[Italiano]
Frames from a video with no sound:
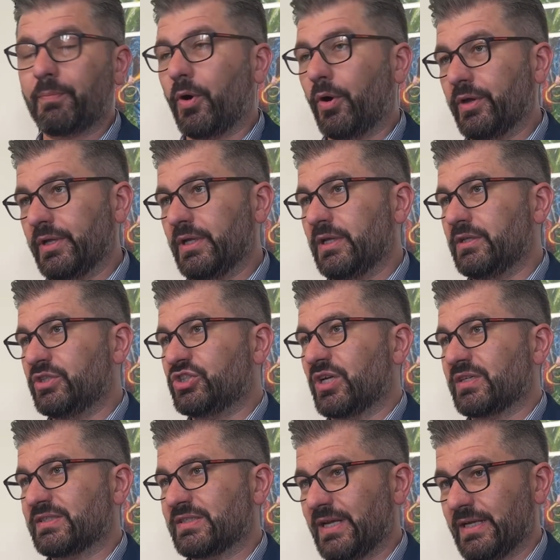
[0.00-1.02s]
Poi il
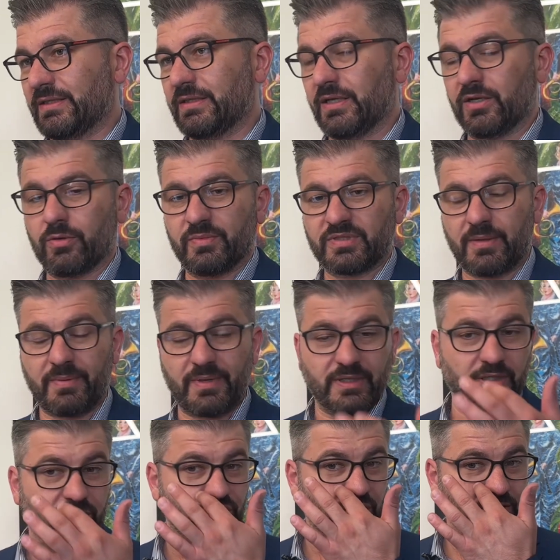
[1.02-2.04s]
17, come sapete,
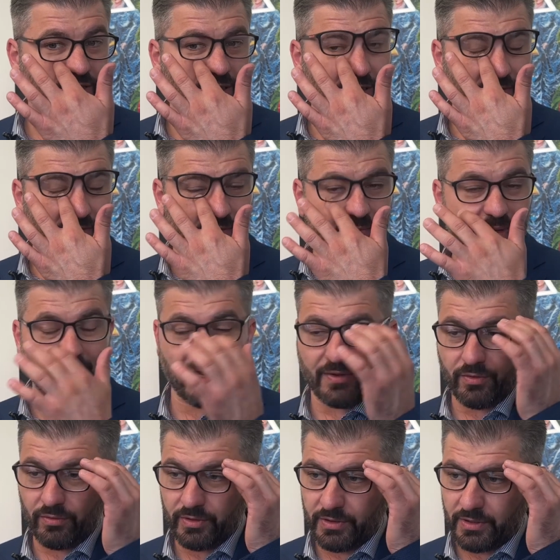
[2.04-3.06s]
il 17
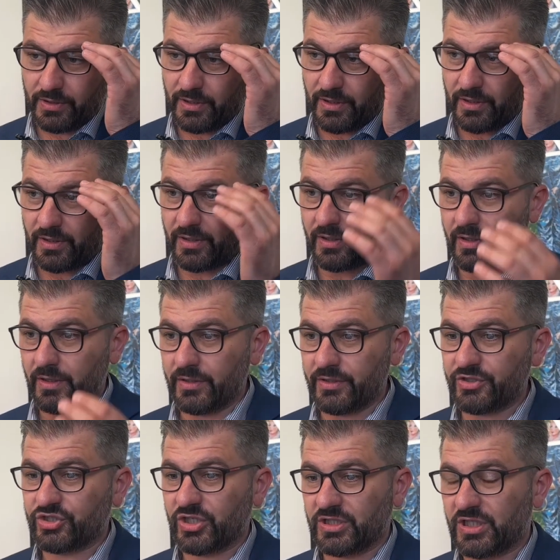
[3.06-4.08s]
febbraio il, gli
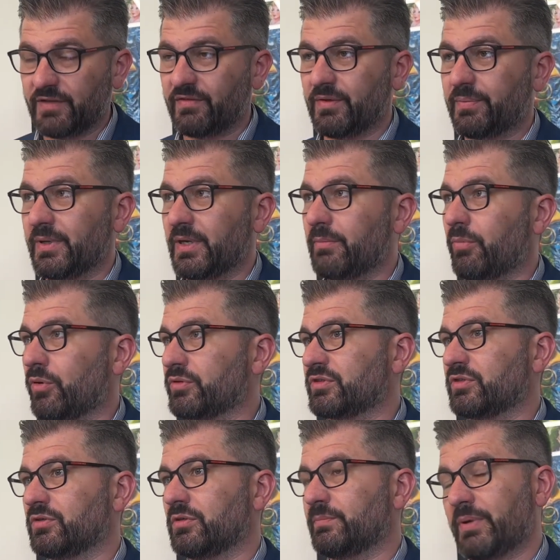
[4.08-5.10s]
incentivi per il, bonus,
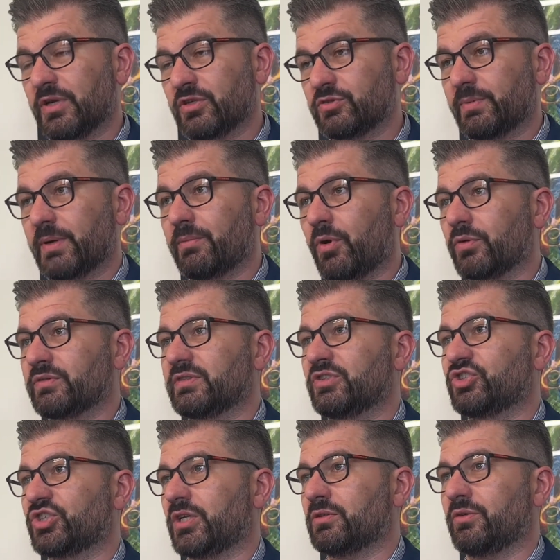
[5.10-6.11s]
per il super bonus
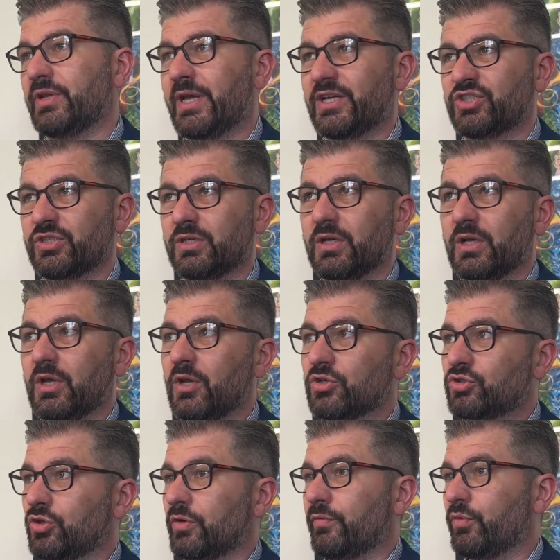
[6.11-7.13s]
110
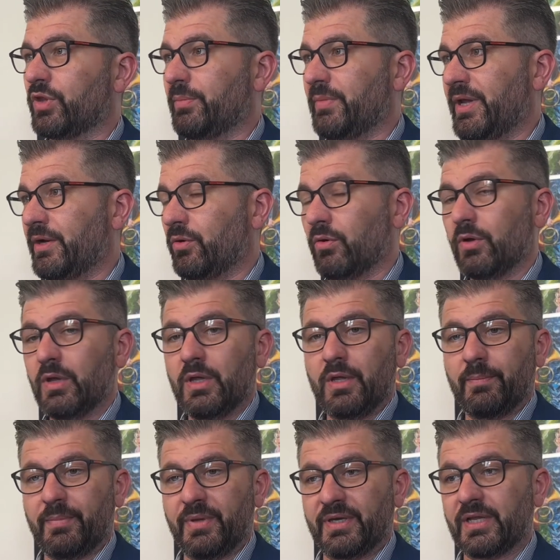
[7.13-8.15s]
sono venuti meno
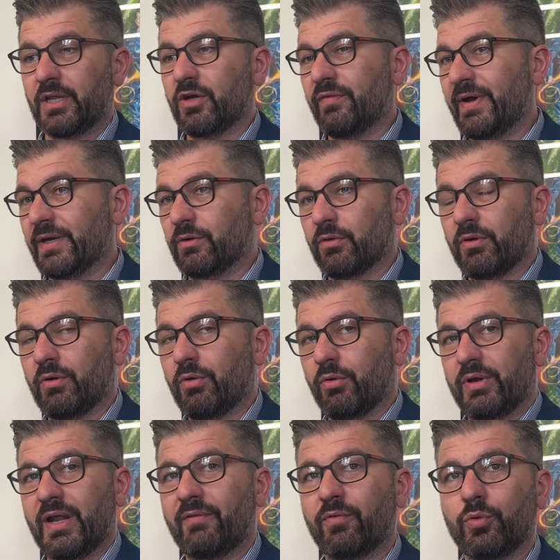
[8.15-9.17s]
perché il governo non
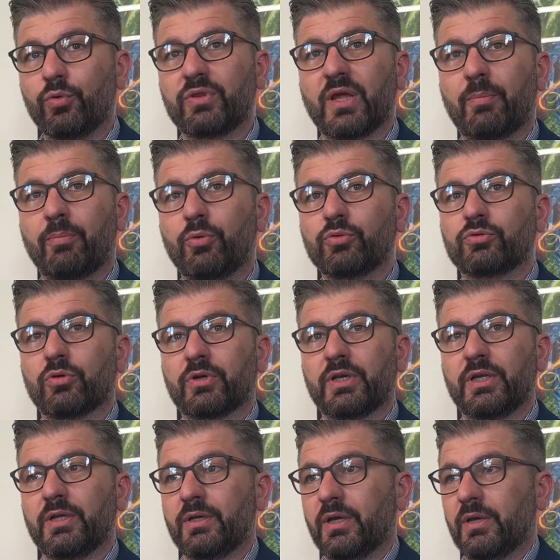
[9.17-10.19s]
li ha voluti appunto
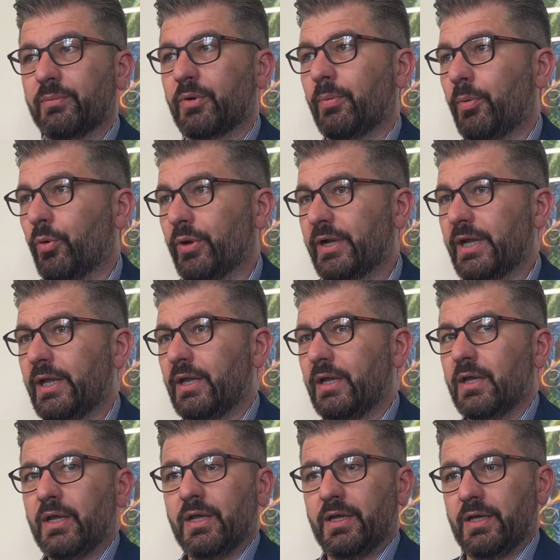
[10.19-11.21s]
riproporre,
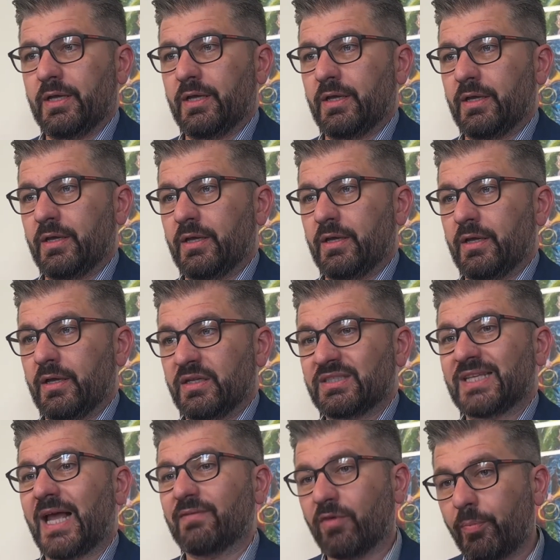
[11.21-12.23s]
eh,
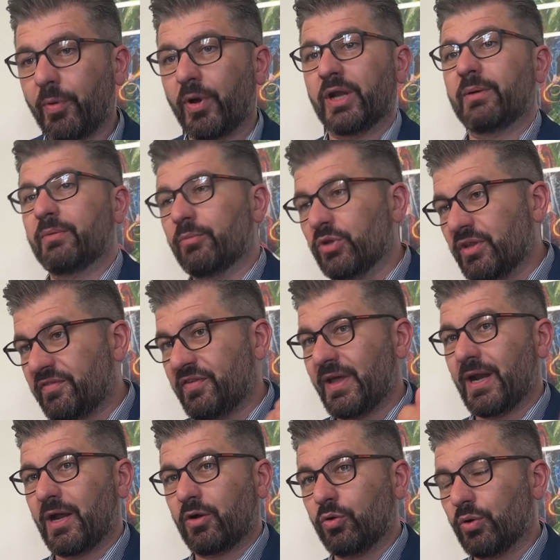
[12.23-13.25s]
salvo poi
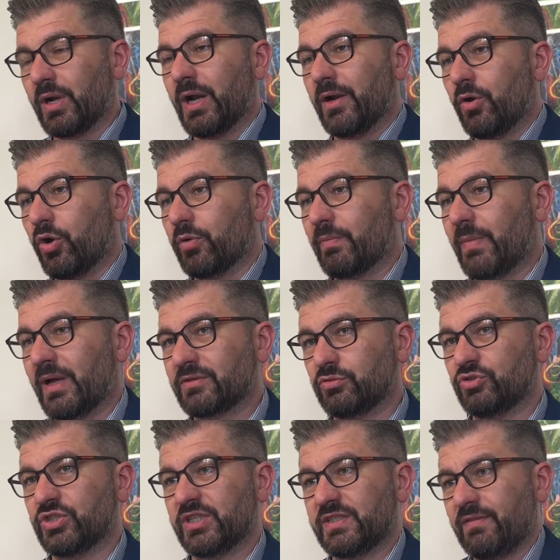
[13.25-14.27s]
modificare ancora la norma
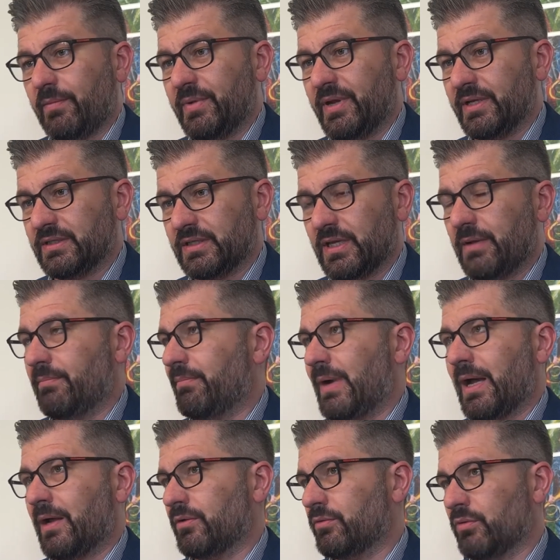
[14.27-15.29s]
successivamente,
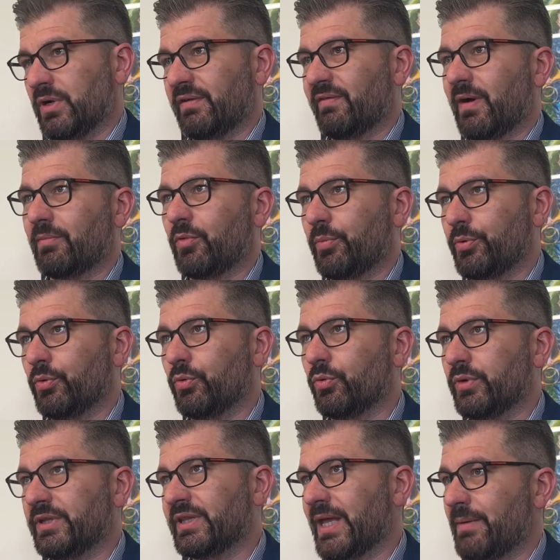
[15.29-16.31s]
ma non avevamo più
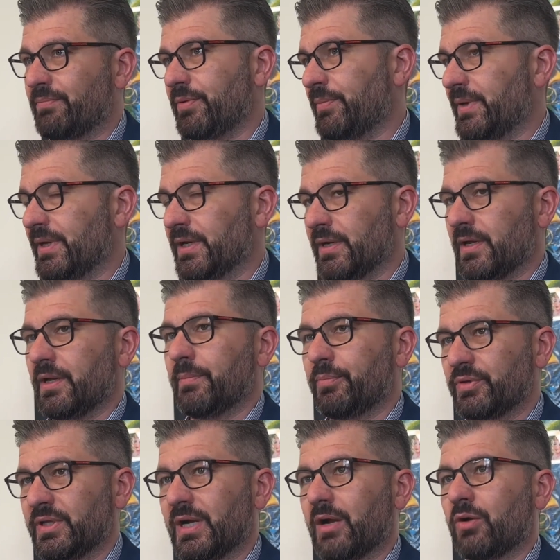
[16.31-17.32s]
i tempi per
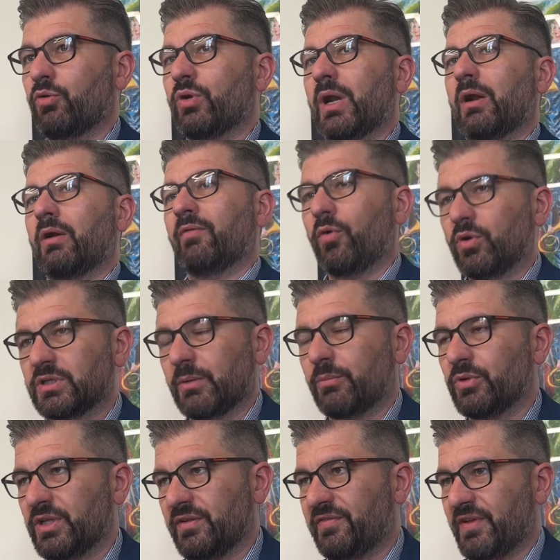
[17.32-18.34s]
poter ancora una volta
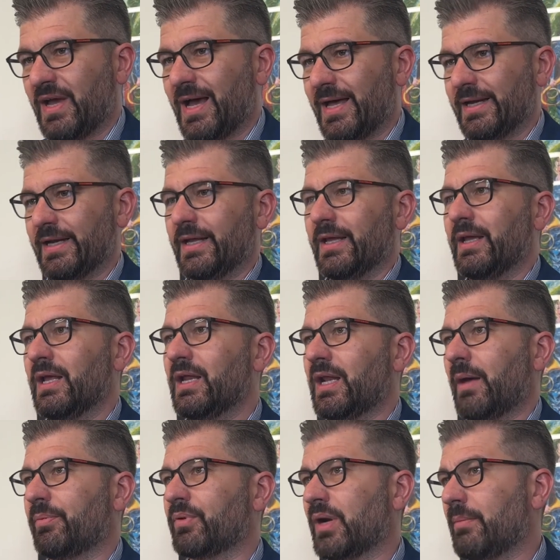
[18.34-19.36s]
modificare
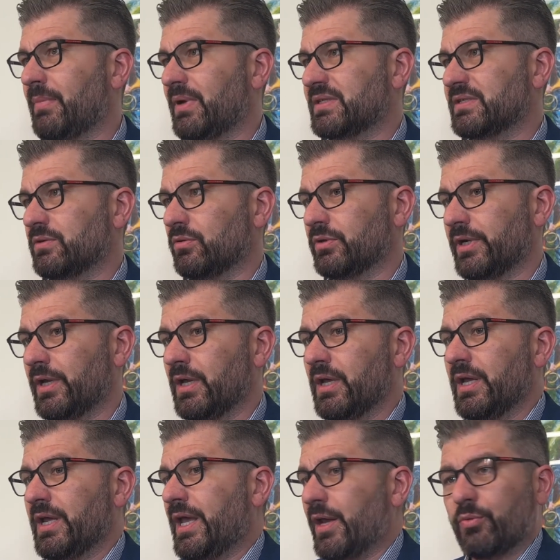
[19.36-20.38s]
la programmazione
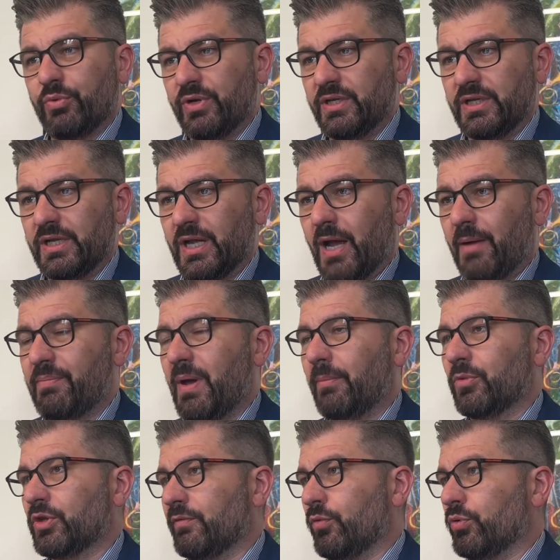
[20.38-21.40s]
e quindi
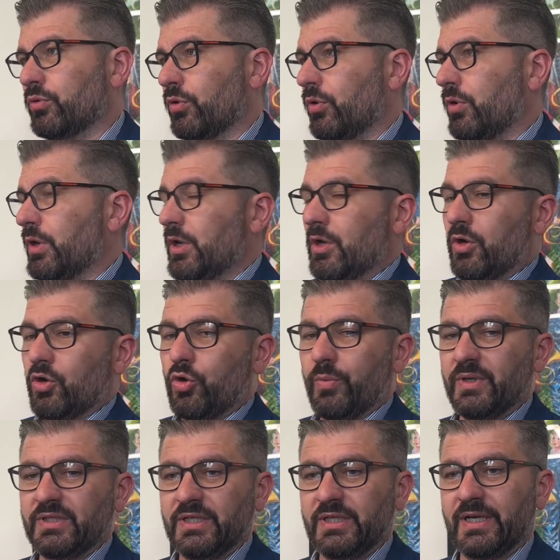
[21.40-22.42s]
abbiamo dovuto
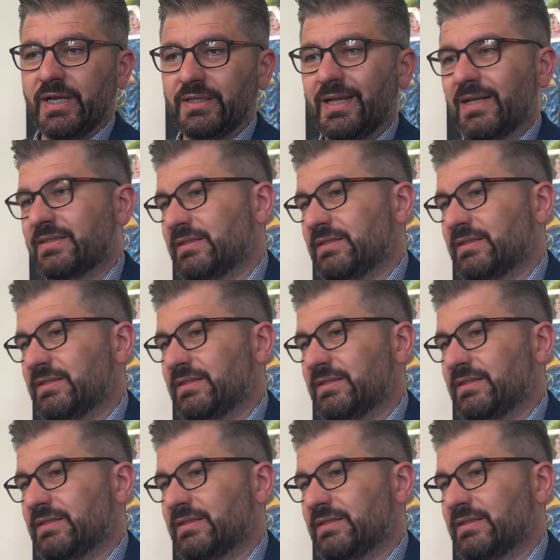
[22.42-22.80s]
come dire, dal